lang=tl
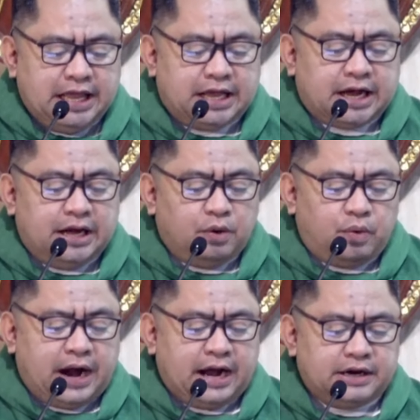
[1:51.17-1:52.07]

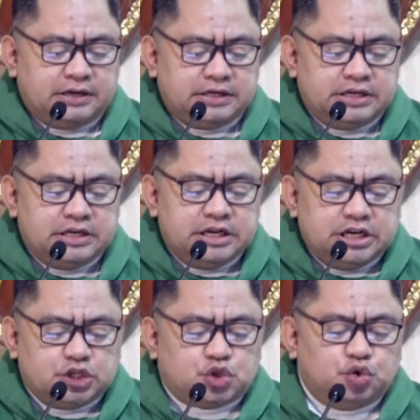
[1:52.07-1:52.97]
Ikalawa,
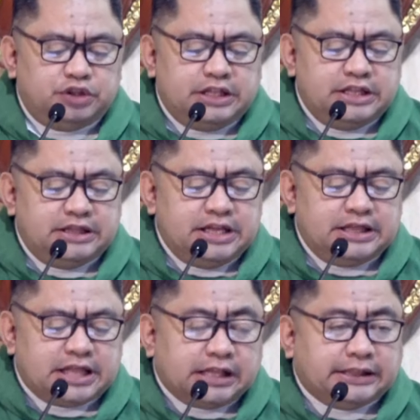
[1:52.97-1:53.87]
sundin
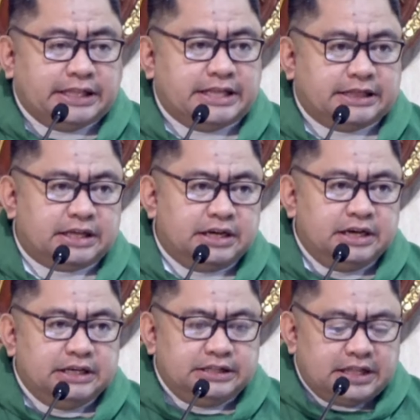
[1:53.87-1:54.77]
din natin
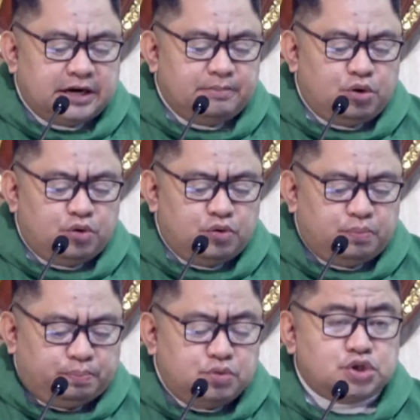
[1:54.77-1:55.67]
ng buong
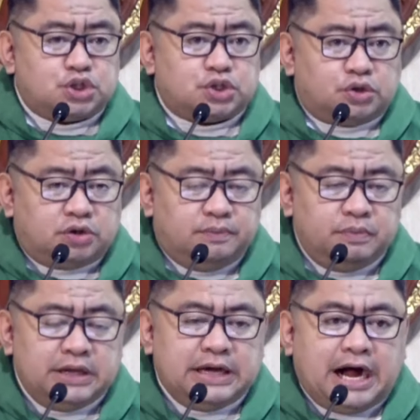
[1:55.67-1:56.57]
puso
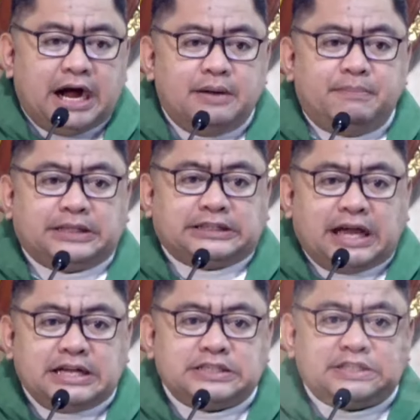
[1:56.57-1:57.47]
ang
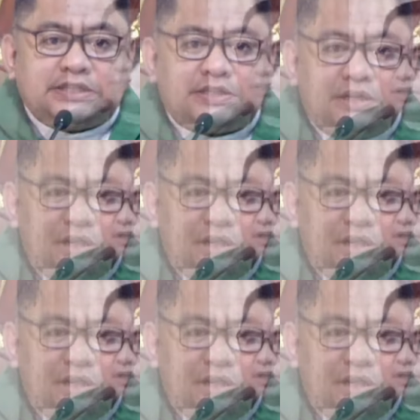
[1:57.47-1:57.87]
batas